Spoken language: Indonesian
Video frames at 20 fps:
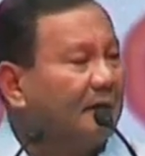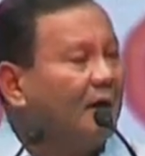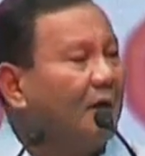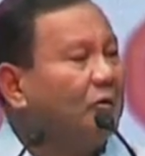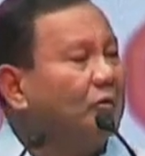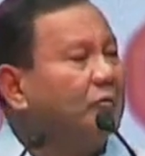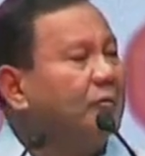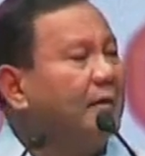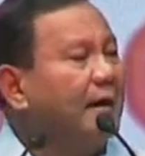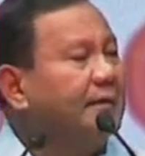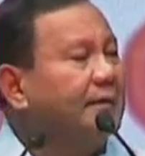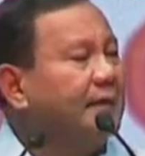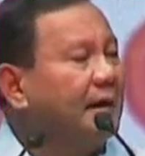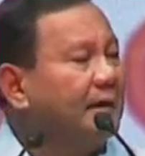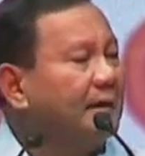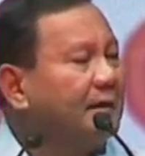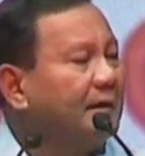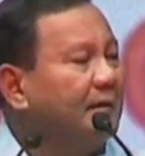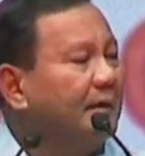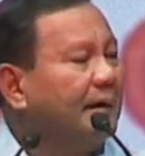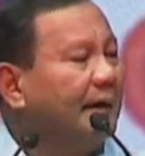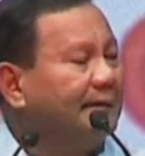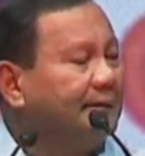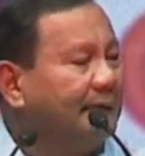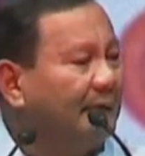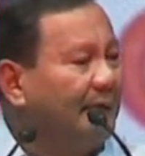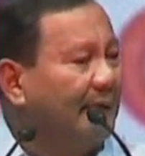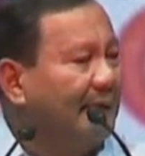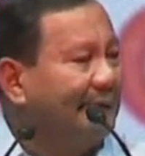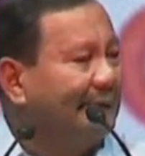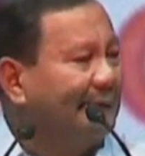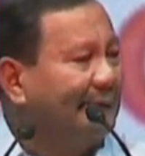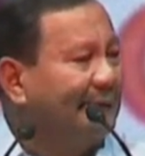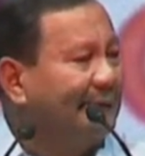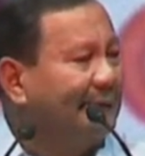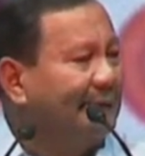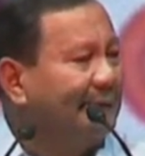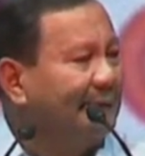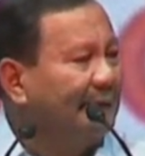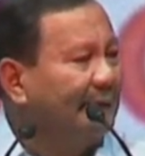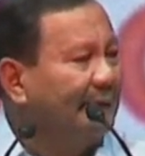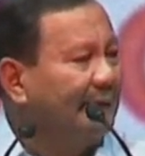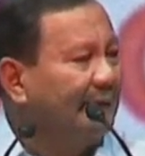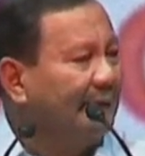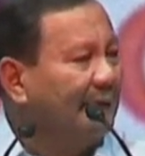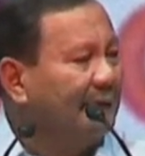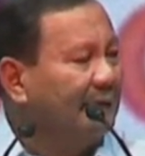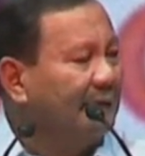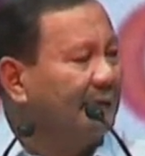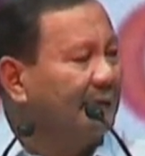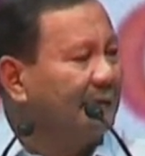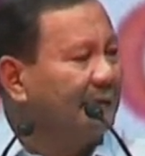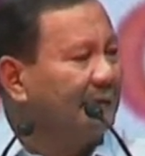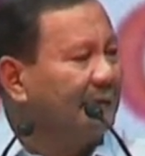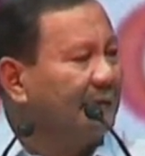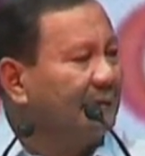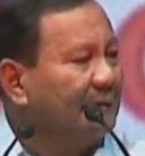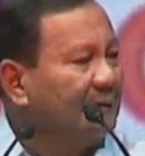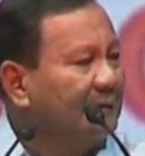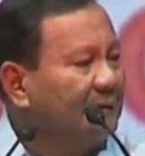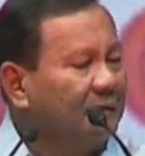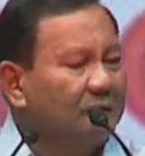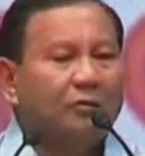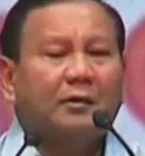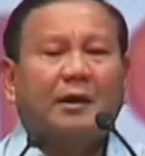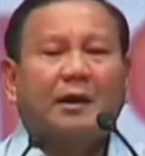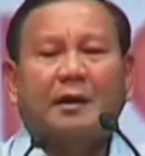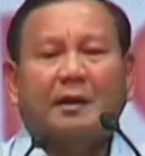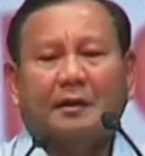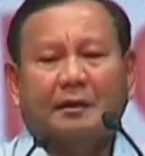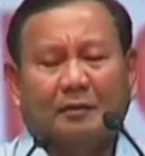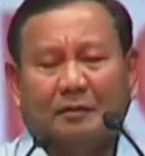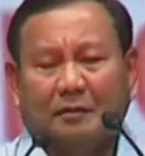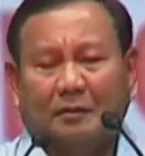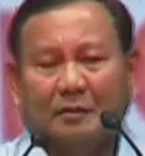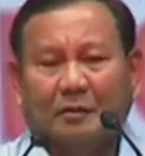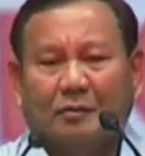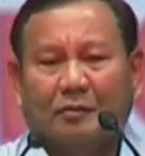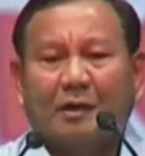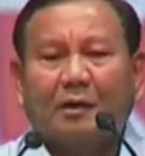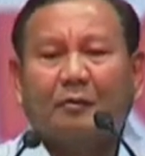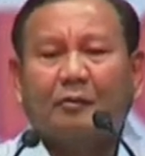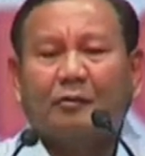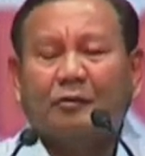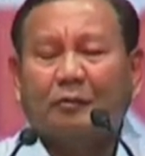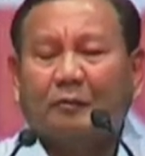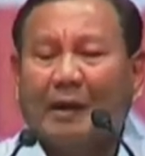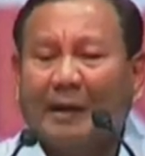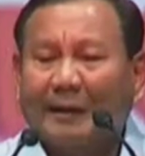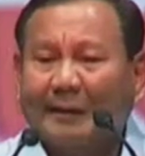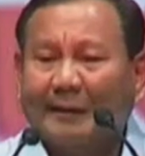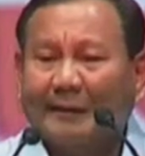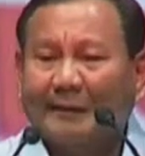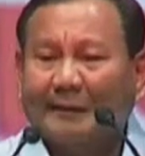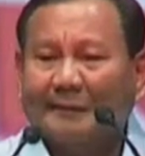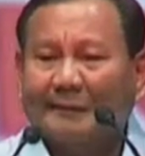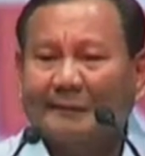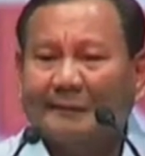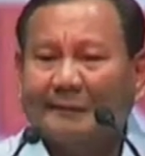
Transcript: terlalu banyak keberhasilan, ya kan? Juga kurang begitu baik.